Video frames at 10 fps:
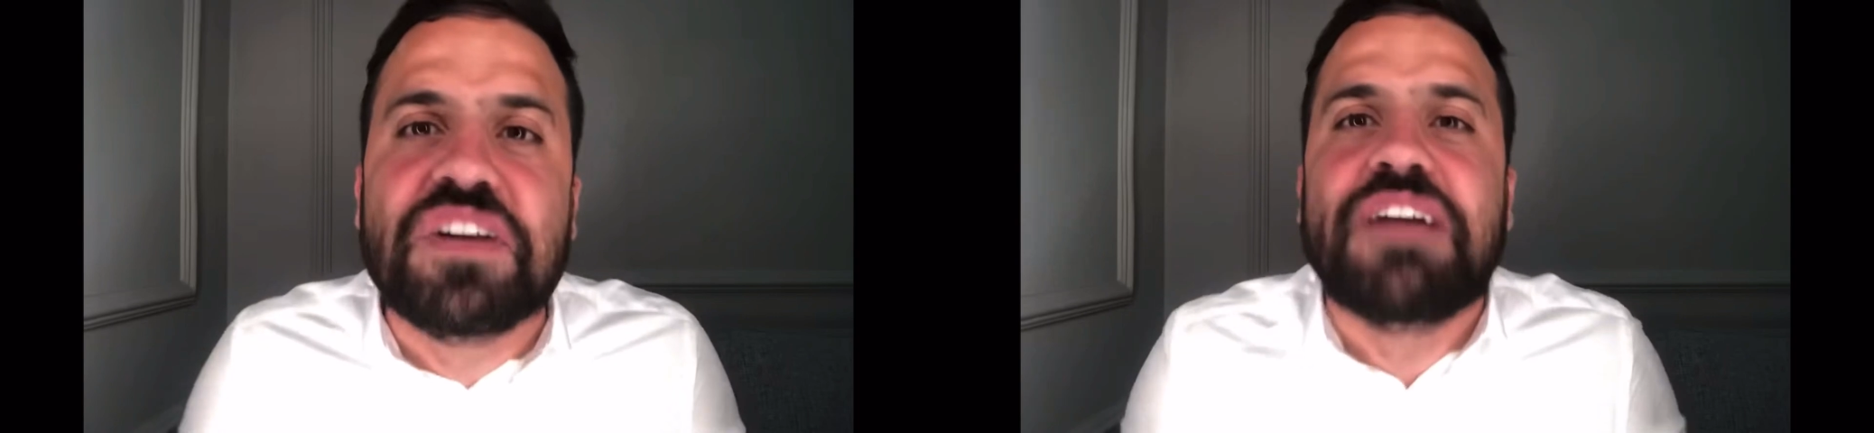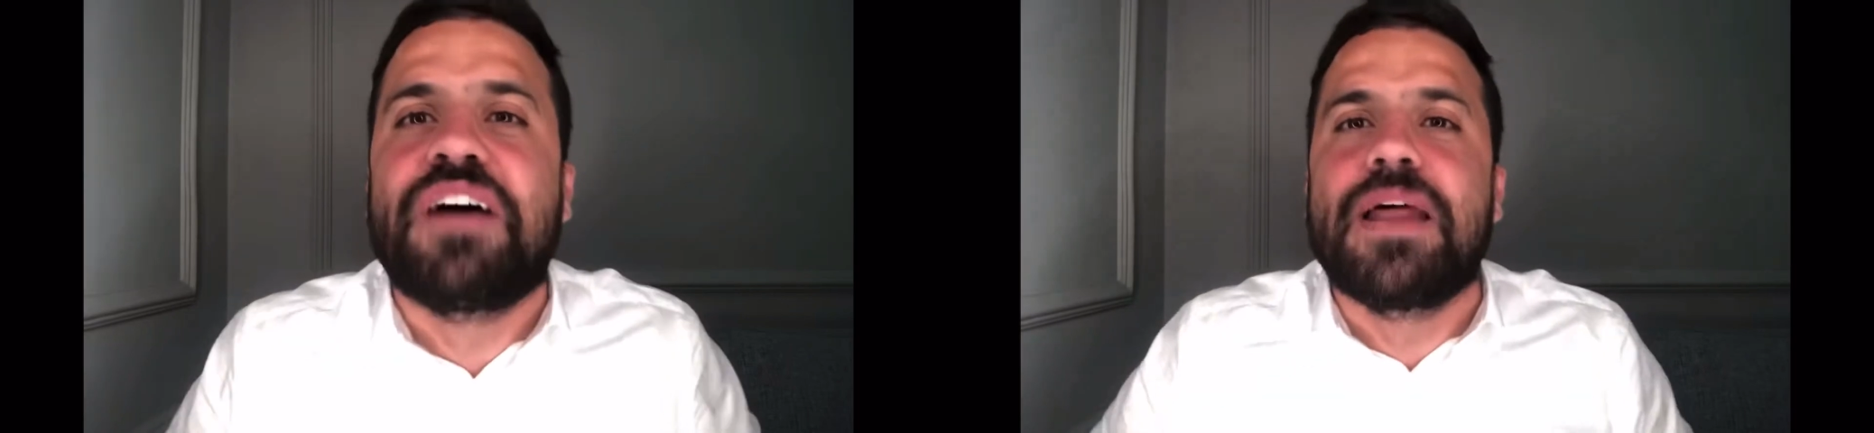
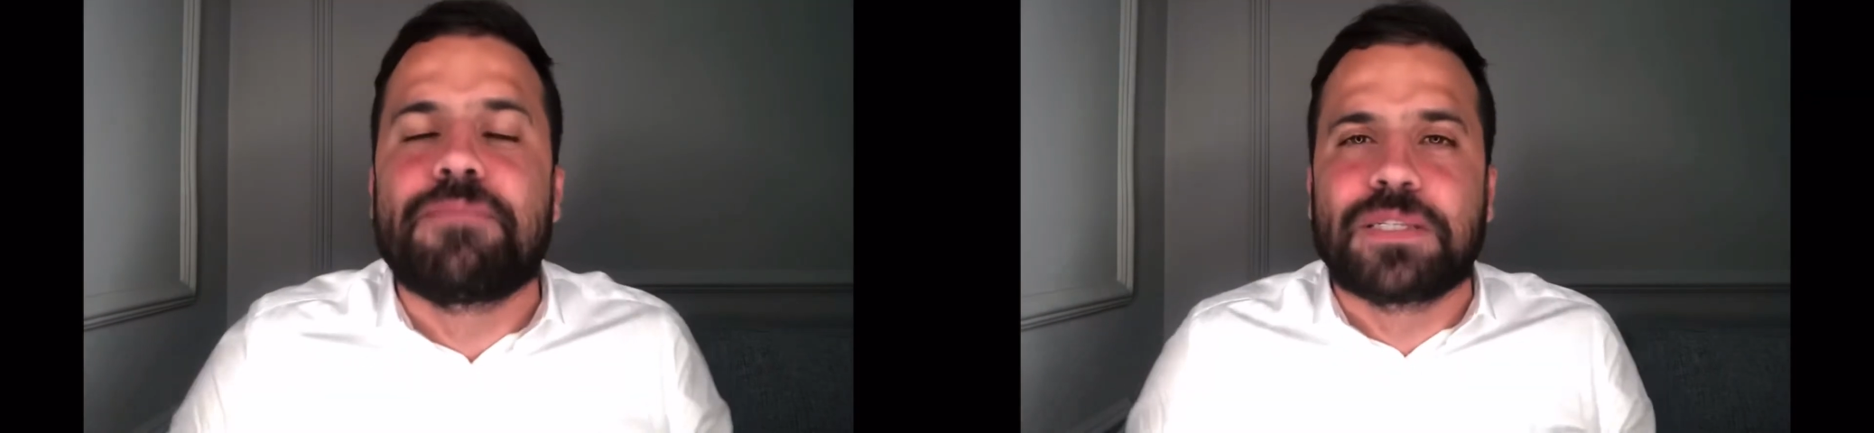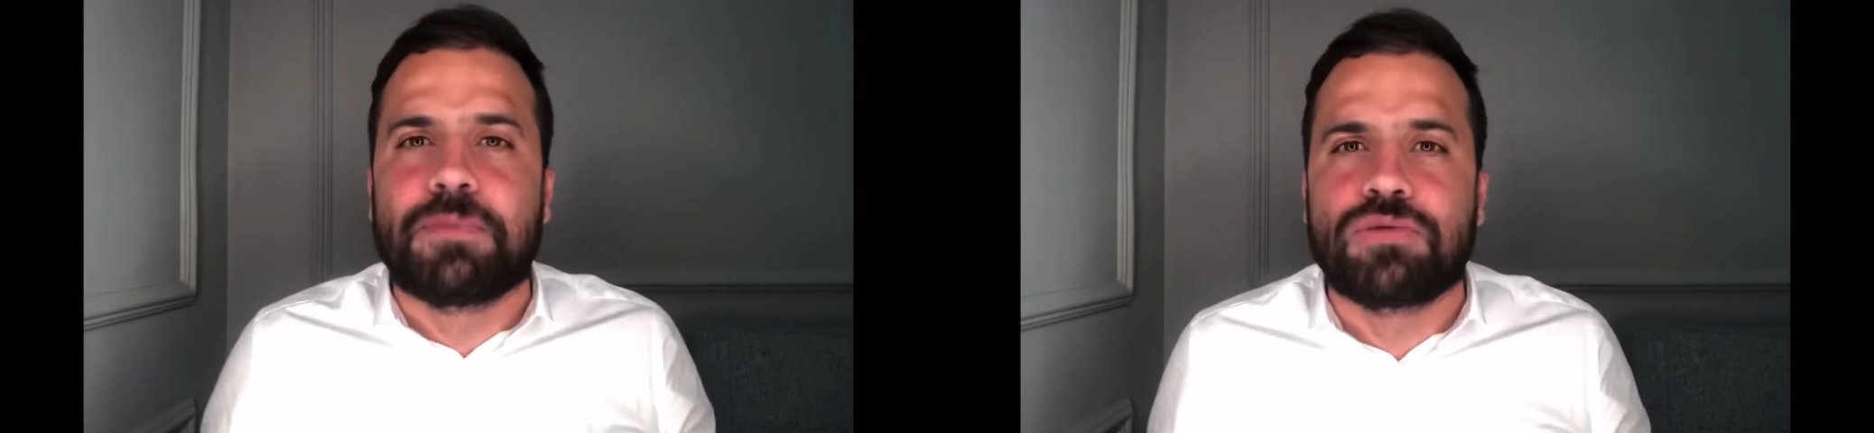fica falando
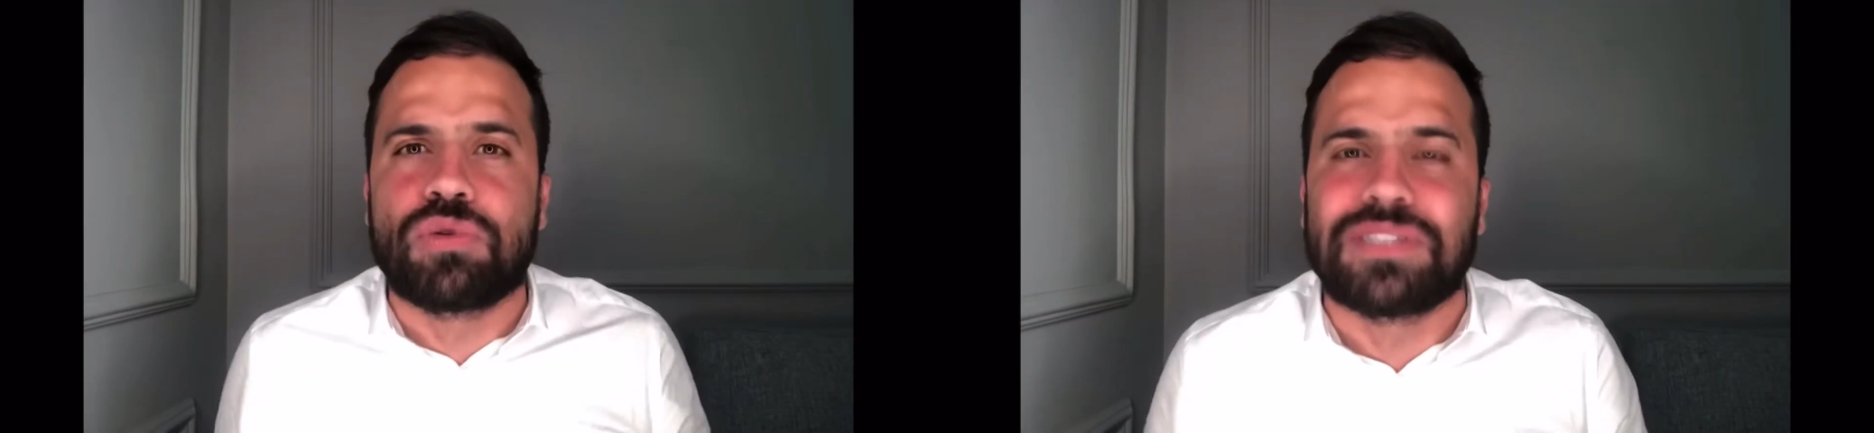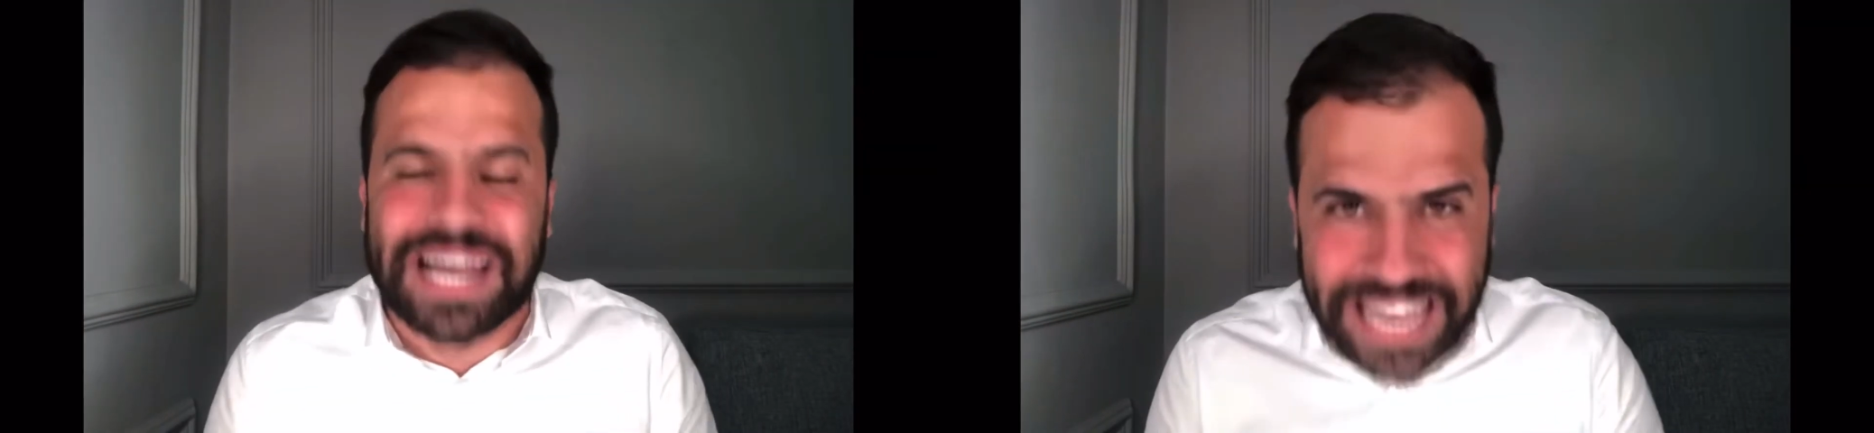para as
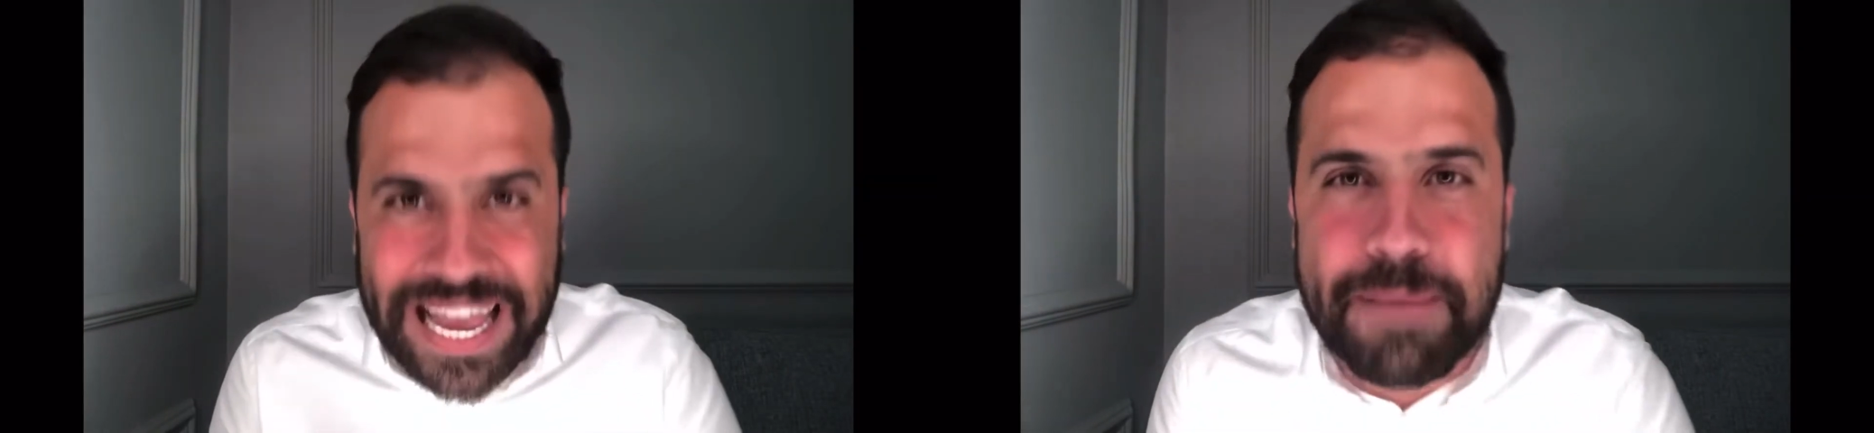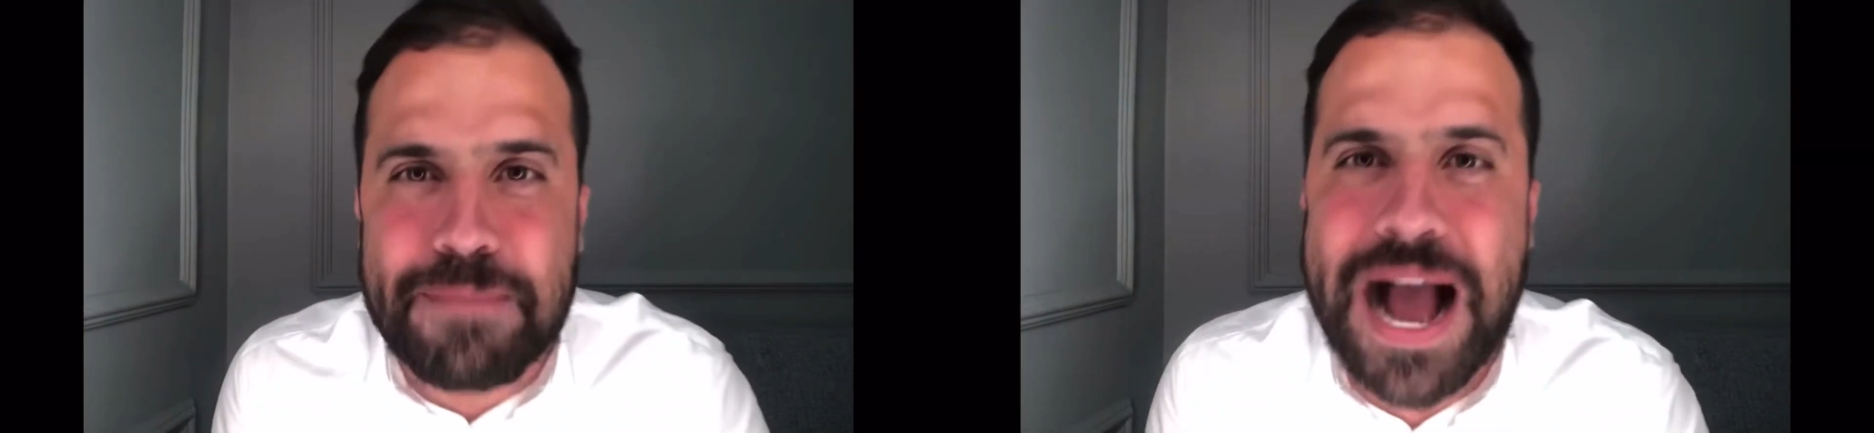pessoas, sabe o
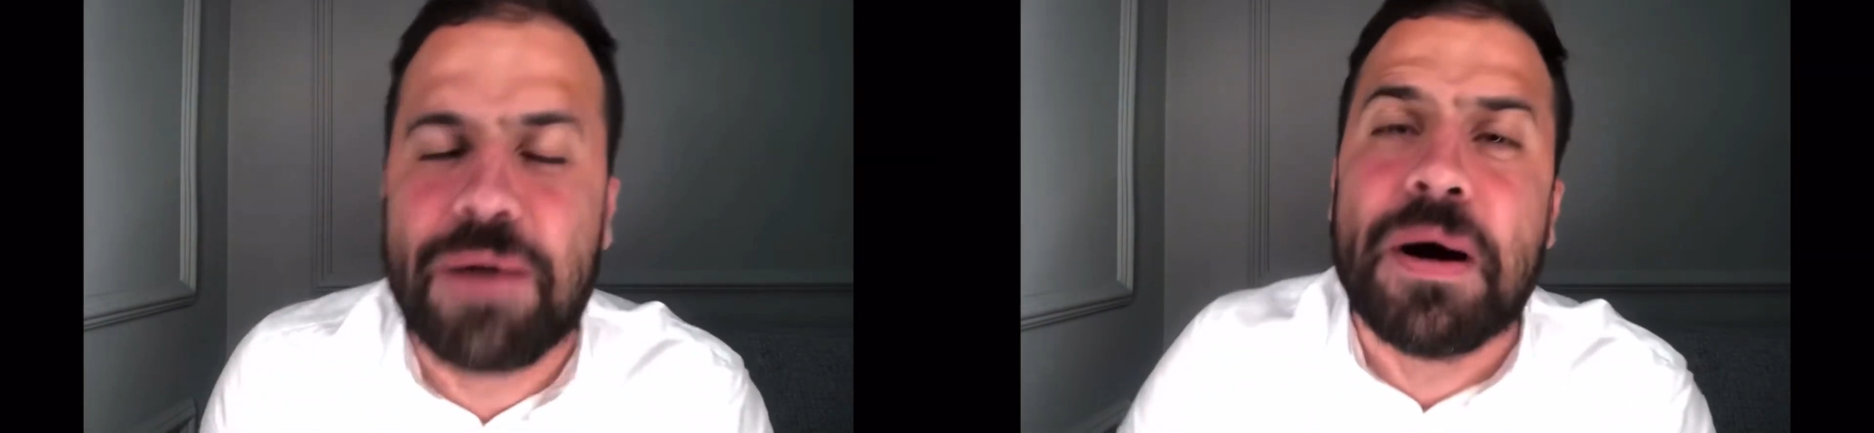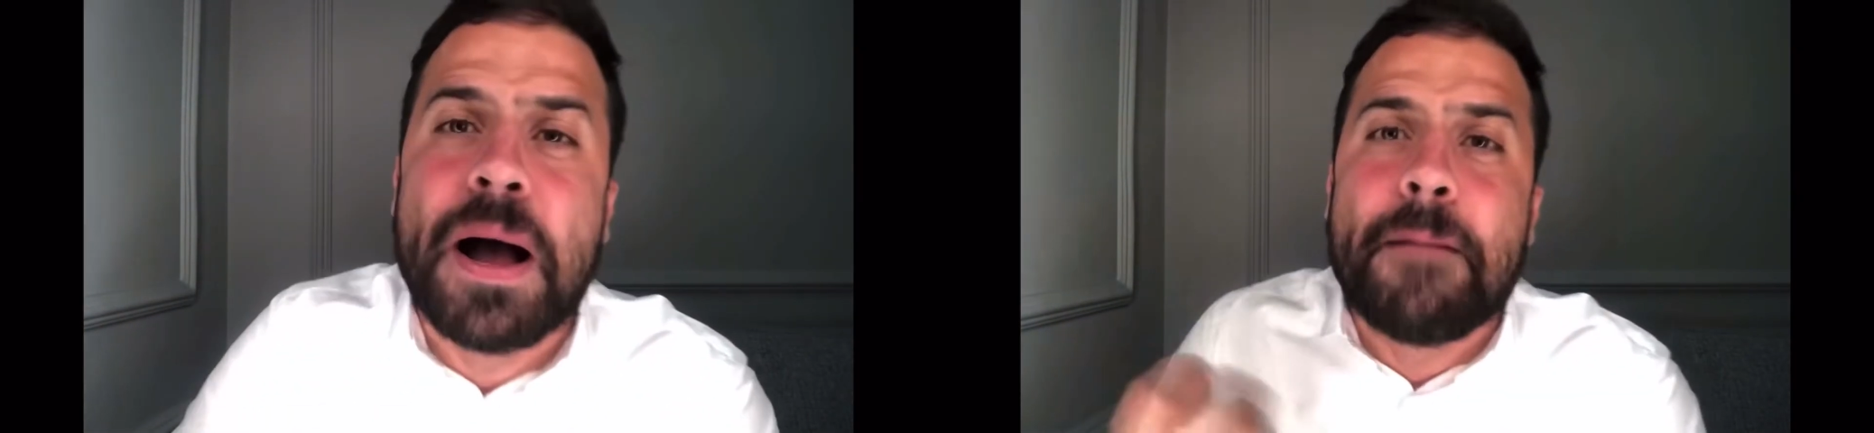que é
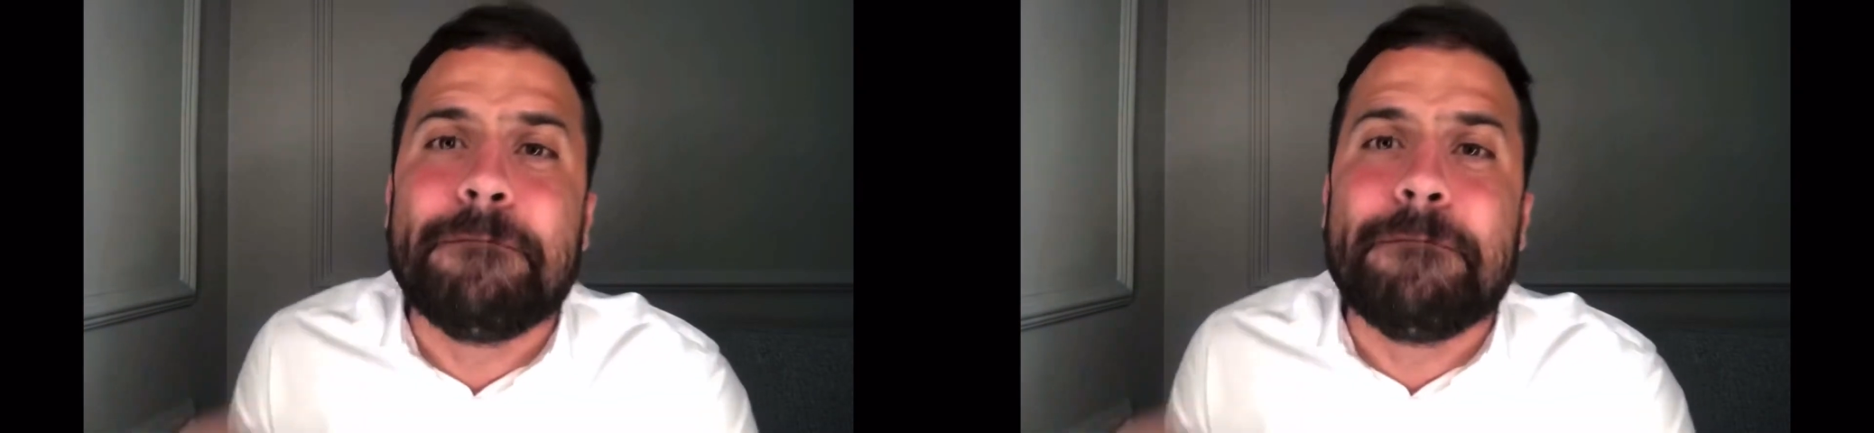mágoa?